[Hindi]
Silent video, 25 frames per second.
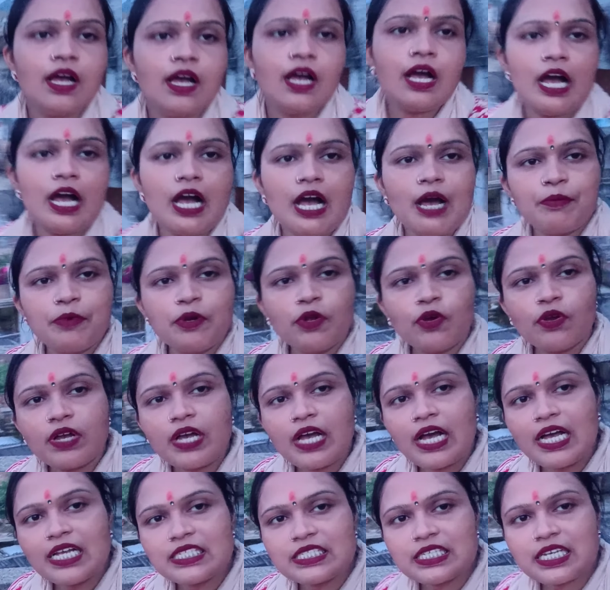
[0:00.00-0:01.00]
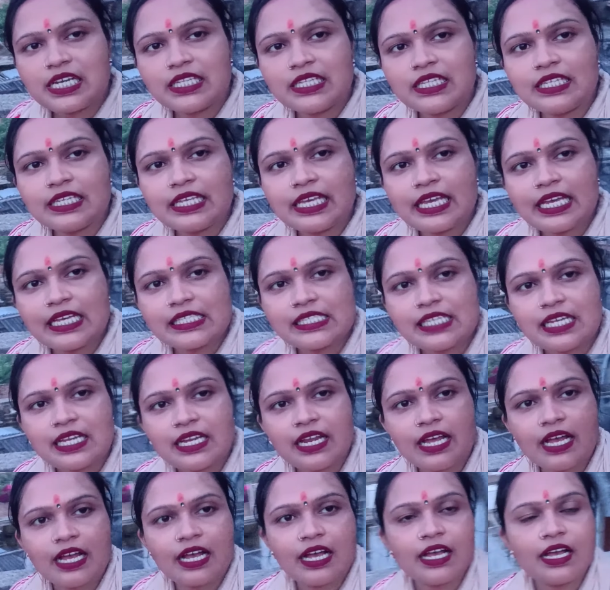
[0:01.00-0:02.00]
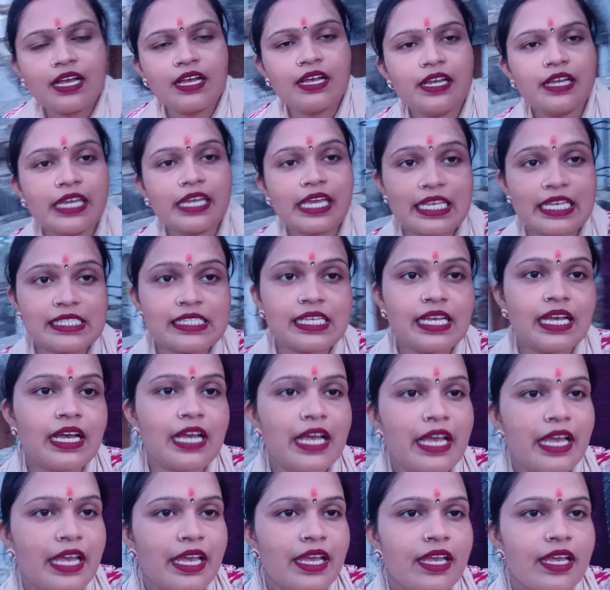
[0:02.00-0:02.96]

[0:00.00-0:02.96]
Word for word: आप लोग का आज का दिन कैसा रहा कैसा है